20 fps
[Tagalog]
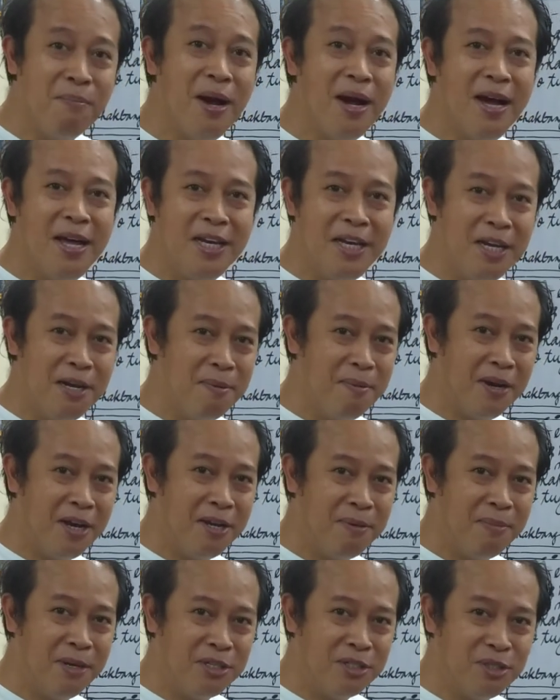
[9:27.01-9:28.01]
maaari naman
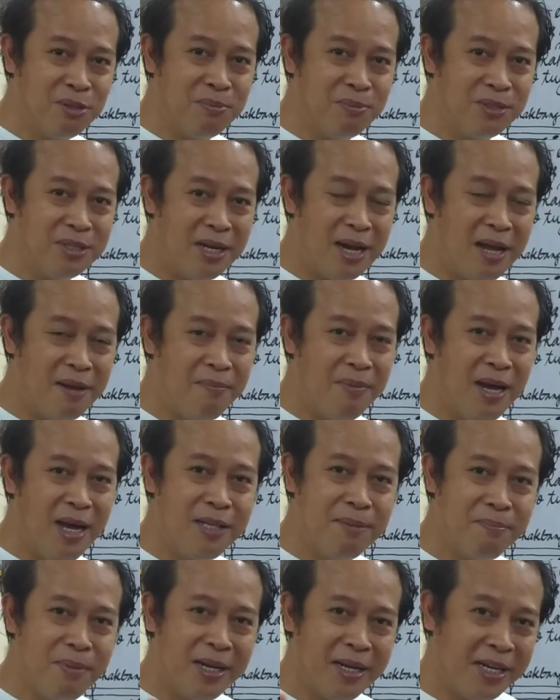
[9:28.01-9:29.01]
kayo mag-subscribe
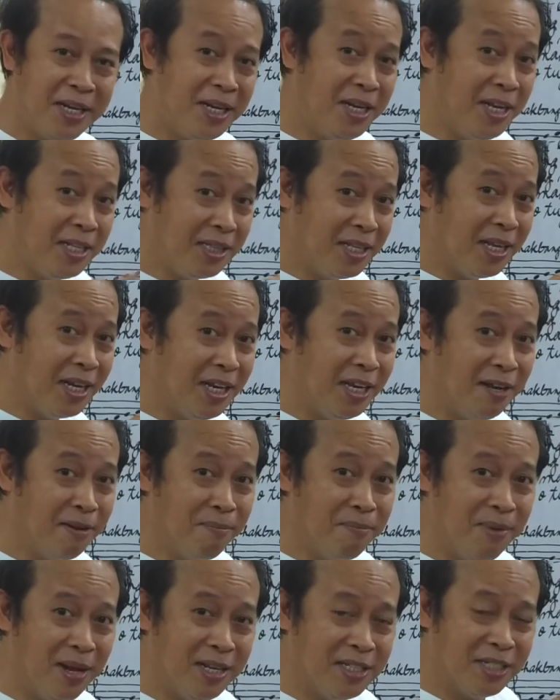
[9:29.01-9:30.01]
at pakihit na rin
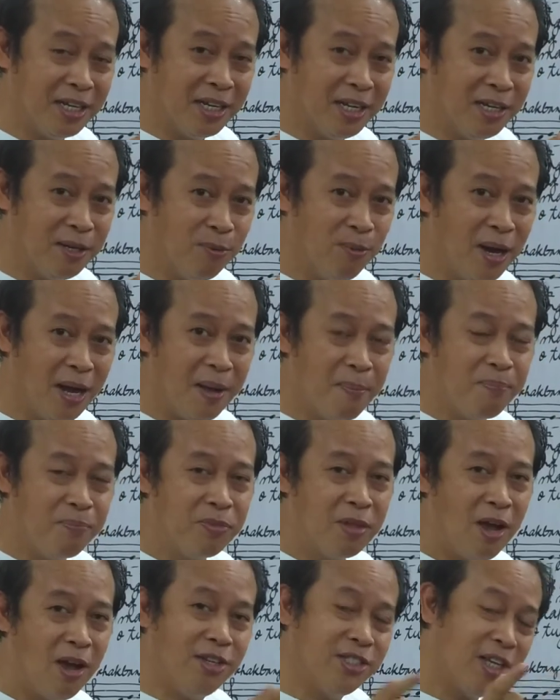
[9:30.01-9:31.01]
ang bell sa kaliwa
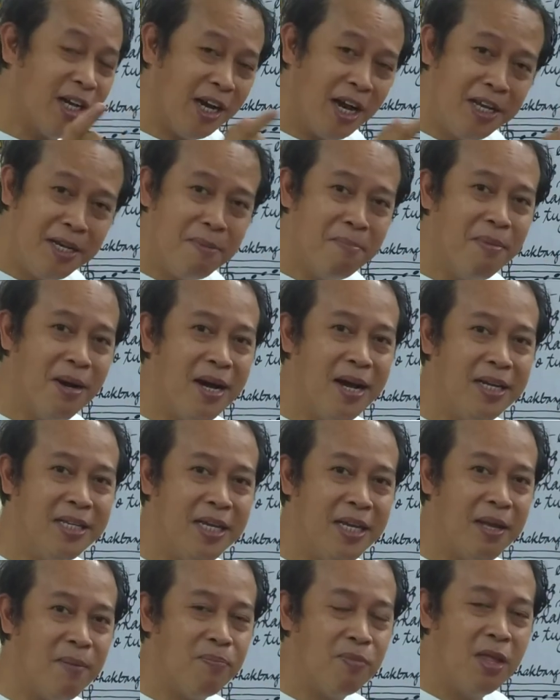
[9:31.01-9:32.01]
o ah, sa kanang
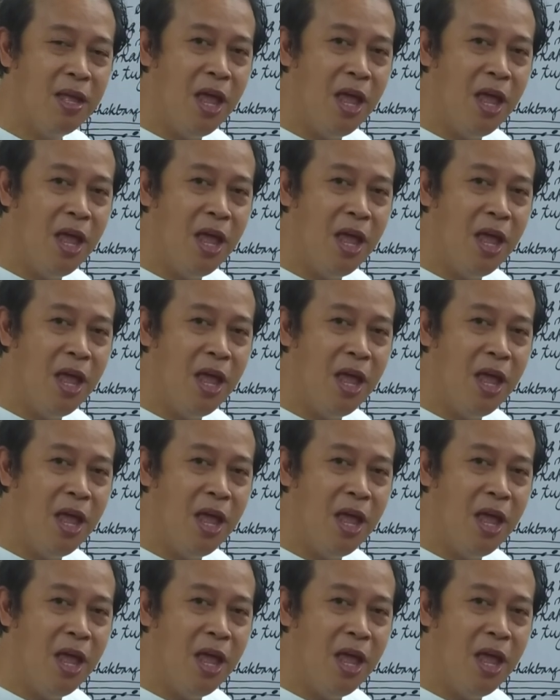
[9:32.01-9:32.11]
bahagi.